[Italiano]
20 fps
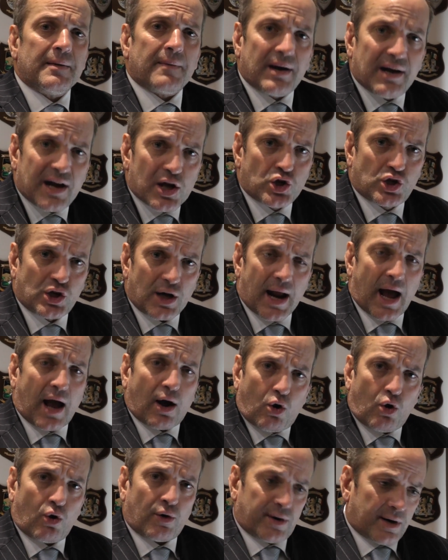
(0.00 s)

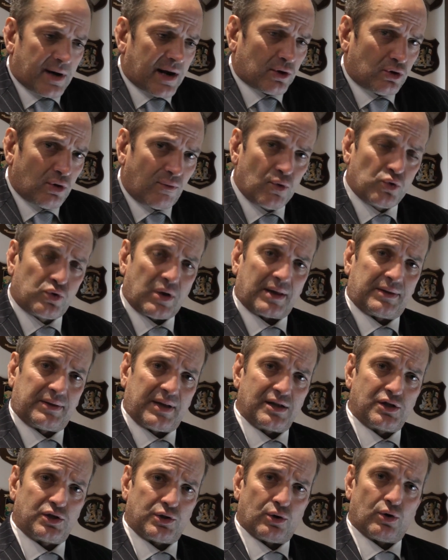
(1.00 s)
leggerà con la dovuta
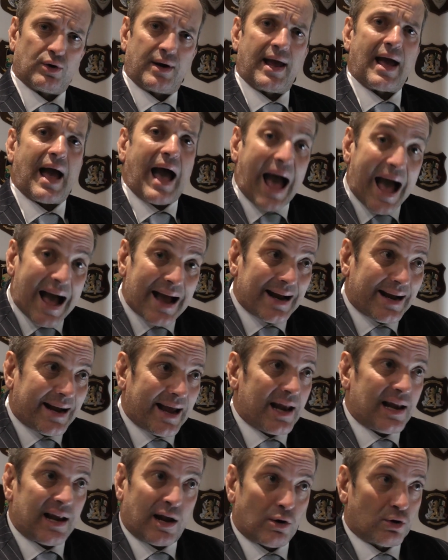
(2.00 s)
attenzione
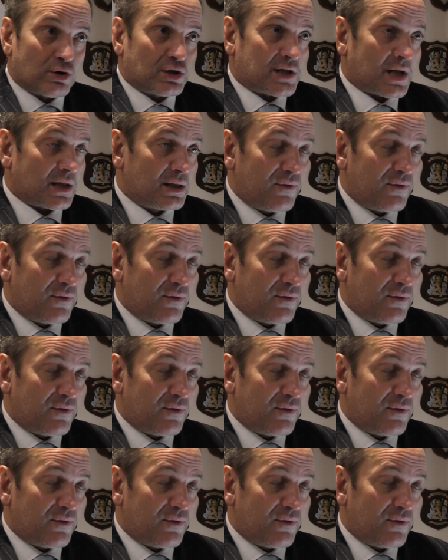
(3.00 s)
anche la nostra